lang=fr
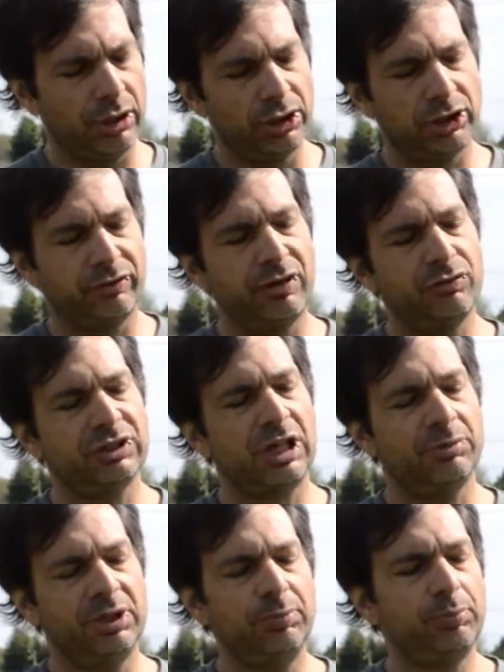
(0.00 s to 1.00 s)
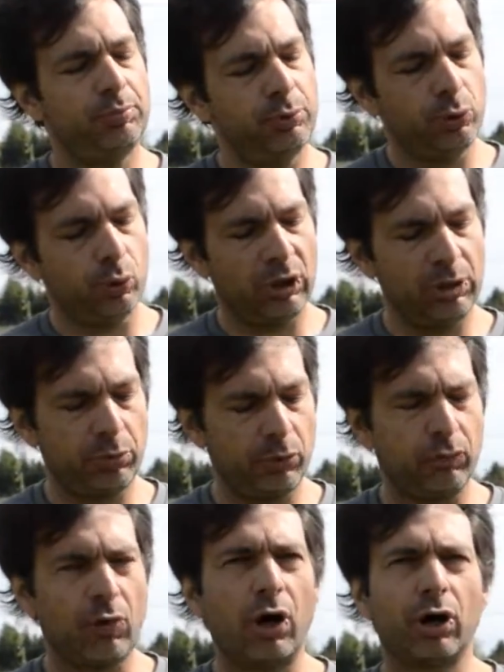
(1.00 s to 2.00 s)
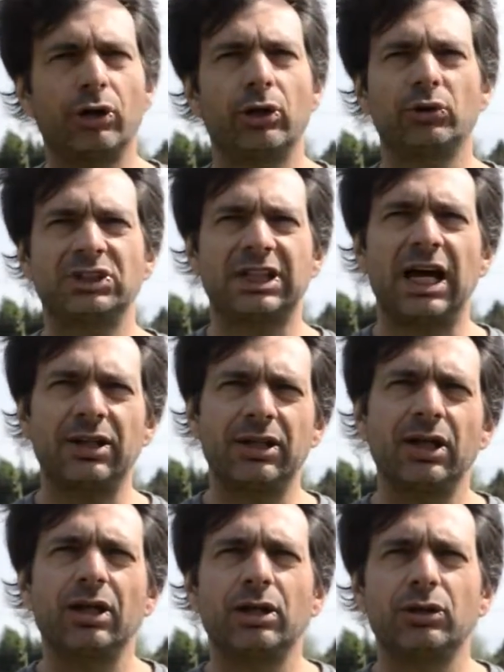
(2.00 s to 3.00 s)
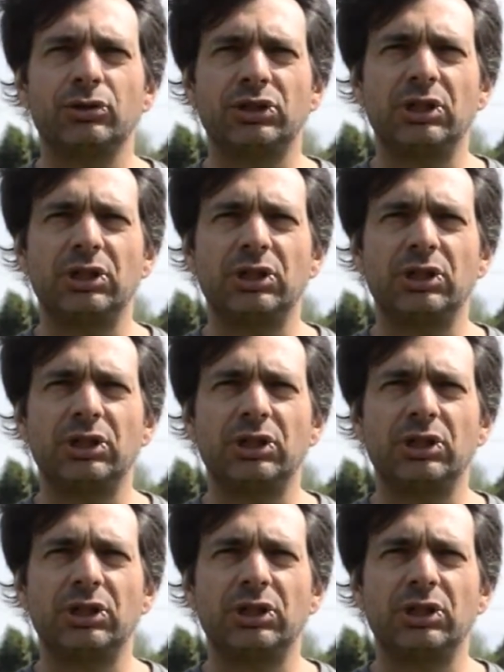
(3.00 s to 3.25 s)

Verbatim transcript: Je vais vous emmener plus loin pour voir un autre stade du